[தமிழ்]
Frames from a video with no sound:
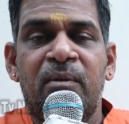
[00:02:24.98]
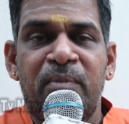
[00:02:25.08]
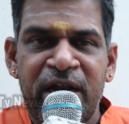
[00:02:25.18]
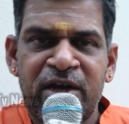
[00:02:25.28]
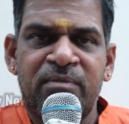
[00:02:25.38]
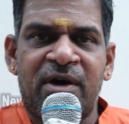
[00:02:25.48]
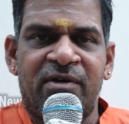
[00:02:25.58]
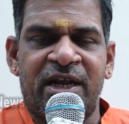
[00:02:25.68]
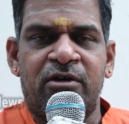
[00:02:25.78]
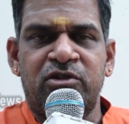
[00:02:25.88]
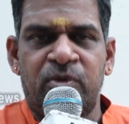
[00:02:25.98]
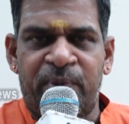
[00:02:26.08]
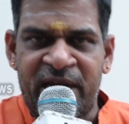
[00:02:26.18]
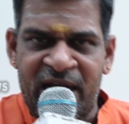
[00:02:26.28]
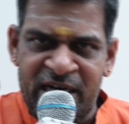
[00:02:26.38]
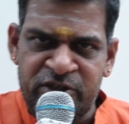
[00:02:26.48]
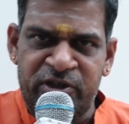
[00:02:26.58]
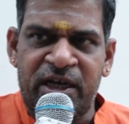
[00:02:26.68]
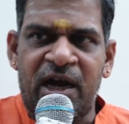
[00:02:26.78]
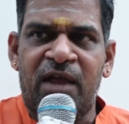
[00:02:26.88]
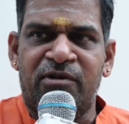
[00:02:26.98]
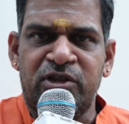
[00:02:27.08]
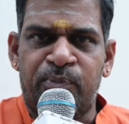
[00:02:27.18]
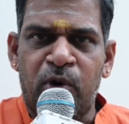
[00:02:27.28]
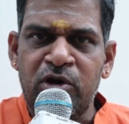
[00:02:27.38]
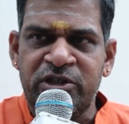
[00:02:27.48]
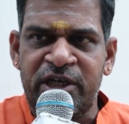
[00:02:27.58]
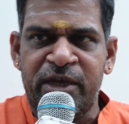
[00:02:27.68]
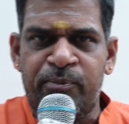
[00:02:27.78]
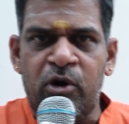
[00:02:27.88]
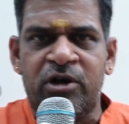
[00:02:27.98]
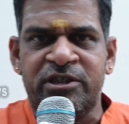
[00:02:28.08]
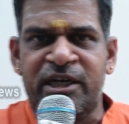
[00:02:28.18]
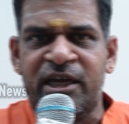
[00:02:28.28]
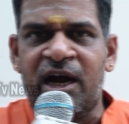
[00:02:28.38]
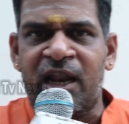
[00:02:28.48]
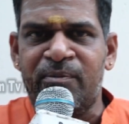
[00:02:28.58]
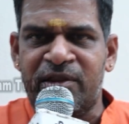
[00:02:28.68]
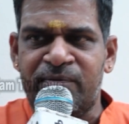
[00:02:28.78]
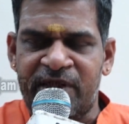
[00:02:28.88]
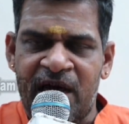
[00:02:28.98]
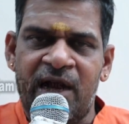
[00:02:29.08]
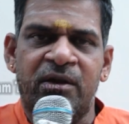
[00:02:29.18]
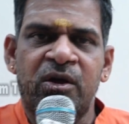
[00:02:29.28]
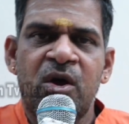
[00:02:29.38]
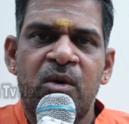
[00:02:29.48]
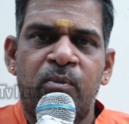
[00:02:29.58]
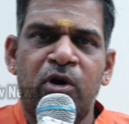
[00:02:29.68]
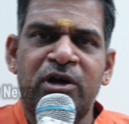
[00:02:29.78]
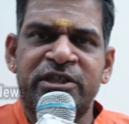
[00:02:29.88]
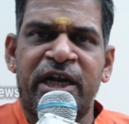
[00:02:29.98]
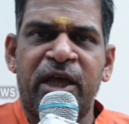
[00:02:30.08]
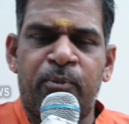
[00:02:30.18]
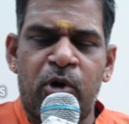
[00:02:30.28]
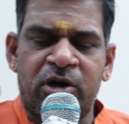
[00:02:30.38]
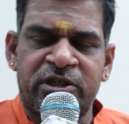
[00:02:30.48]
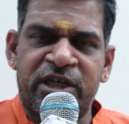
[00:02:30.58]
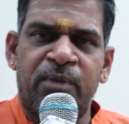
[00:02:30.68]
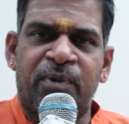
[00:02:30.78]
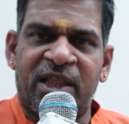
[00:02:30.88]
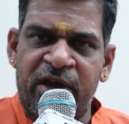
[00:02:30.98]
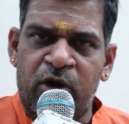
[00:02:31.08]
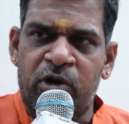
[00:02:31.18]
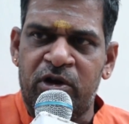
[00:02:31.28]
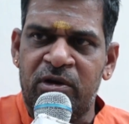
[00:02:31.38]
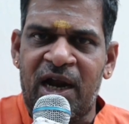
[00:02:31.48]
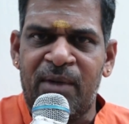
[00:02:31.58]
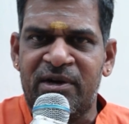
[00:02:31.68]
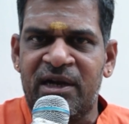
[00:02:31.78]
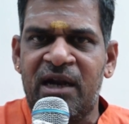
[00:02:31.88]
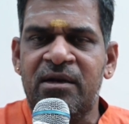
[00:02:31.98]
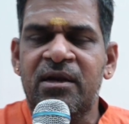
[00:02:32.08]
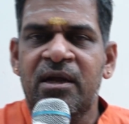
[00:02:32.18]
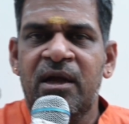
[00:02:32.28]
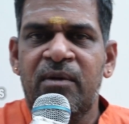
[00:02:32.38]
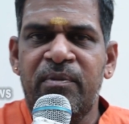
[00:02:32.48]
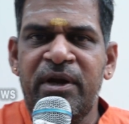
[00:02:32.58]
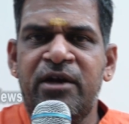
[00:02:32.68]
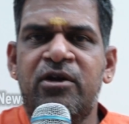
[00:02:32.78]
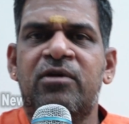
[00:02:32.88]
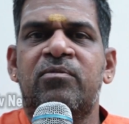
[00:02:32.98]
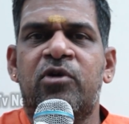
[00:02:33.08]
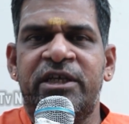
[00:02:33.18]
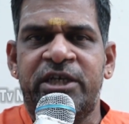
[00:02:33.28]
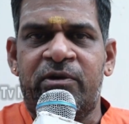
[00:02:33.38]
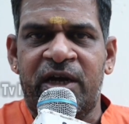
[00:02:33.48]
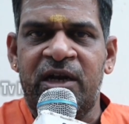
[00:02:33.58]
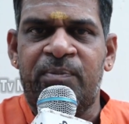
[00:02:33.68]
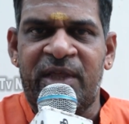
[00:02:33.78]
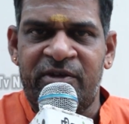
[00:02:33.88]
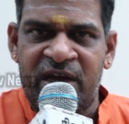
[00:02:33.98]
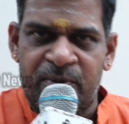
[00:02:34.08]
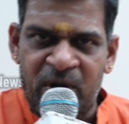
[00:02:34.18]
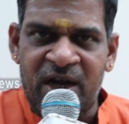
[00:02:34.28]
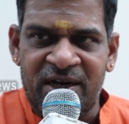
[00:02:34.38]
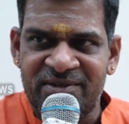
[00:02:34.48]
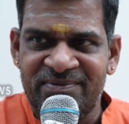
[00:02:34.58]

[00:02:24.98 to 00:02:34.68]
மீண்டும் அவருக்கு வந்து இப்போ ஏழரை சனி காலம் வந்து பொங்கு சனி போக்கு சனி காலம் இருப்பதால் பொங்கு சனி போக்கு சனி பதவியை கொடுக்கும் காலம் என்றால் மீண்டும் மோடிஜி அவர்கள் பதவியேற்பார்